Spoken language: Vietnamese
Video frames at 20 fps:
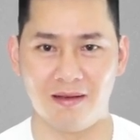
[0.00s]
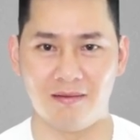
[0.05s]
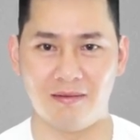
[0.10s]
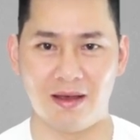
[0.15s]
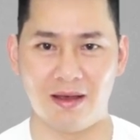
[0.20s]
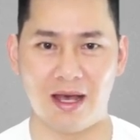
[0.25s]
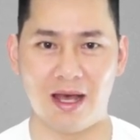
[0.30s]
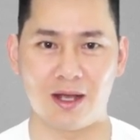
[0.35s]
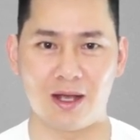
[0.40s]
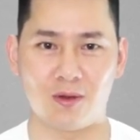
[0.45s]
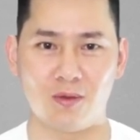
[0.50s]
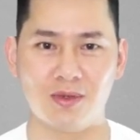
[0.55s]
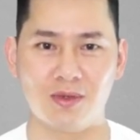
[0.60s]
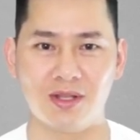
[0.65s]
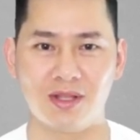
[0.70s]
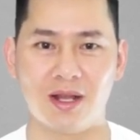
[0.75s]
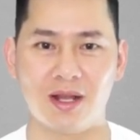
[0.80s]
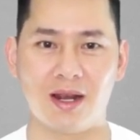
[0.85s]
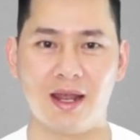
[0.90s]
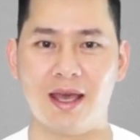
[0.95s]
Và cũng
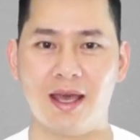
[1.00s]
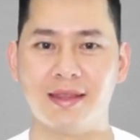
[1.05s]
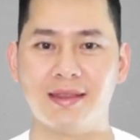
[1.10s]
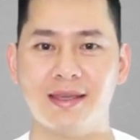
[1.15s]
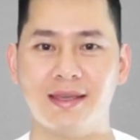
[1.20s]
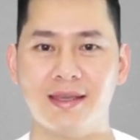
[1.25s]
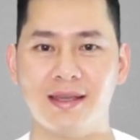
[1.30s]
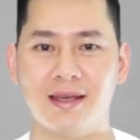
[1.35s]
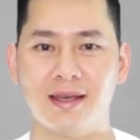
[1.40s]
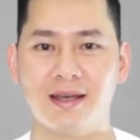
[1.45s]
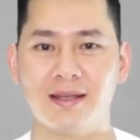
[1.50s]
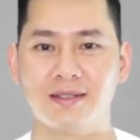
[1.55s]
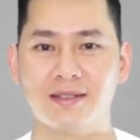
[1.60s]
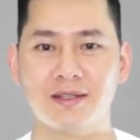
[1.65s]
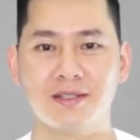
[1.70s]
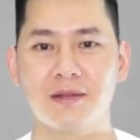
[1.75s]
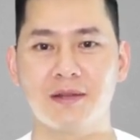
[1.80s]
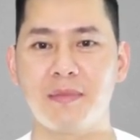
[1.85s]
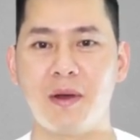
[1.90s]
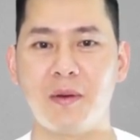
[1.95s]
như thường lệ thì
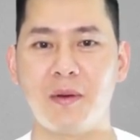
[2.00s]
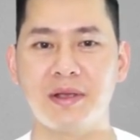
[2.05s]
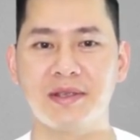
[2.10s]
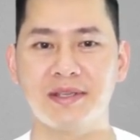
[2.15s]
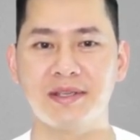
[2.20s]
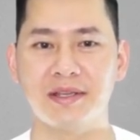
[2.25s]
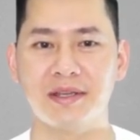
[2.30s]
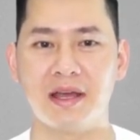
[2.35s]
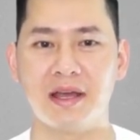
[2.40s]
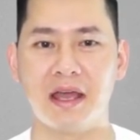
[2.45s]
Sơn rất mong anh chị